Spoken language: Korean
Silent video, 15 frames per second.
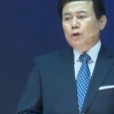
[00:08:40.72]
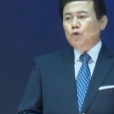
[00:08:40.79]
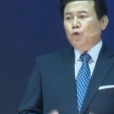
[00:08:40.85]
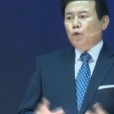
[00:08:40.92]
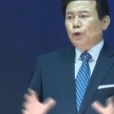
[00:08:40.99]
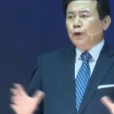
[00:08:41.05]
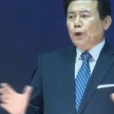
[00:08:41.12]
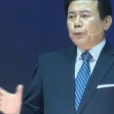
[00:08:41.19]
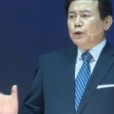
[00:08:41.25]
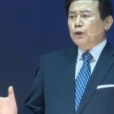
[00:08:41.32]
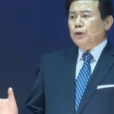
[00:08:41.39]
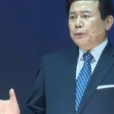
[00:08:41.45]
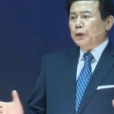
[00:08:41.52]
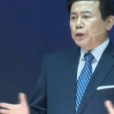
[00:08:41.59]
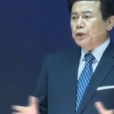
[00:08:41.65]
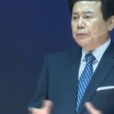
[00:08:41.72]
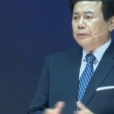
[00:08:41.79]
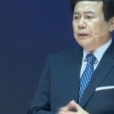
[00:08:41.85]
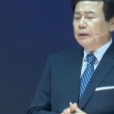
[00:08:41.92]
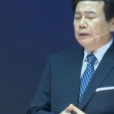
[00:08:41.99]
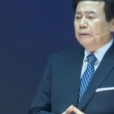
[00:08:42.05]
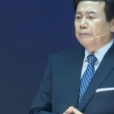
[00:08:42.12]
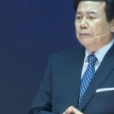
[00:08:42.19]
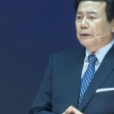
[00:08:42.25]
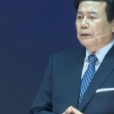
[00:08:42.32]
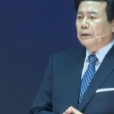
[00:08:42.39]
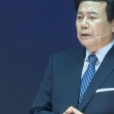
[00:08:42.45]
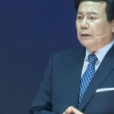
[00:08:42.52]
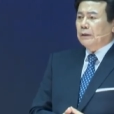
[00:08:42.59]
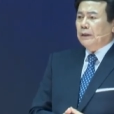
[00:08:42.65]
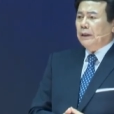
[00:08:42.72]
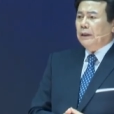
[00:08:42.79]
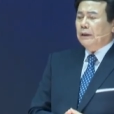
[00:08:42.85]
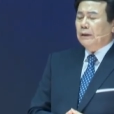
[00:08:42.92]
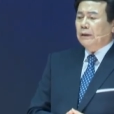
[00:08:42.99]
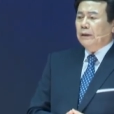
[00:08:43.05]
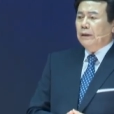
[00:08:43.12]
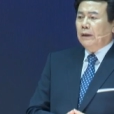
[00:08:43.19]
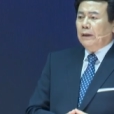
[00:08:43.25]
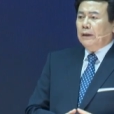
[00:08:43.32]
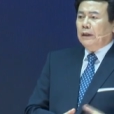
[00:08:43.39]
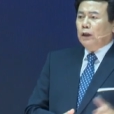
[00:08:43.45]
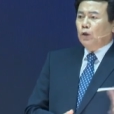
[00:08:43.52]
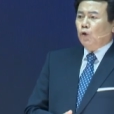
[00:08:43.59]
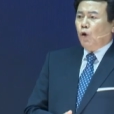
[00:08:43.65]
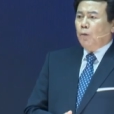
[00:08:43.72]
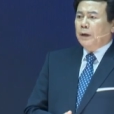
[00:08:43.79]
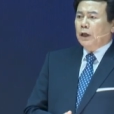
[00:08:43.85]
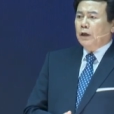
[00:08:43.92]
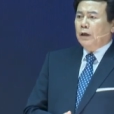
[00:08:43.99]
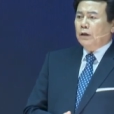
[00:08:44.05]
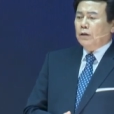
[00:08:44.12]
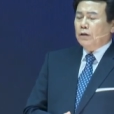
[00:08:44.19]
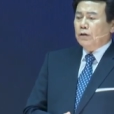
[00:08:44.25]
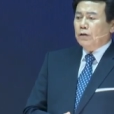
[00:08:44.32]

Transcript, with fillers: 주권이 없어져 버렸습니다. 그런데 이 로마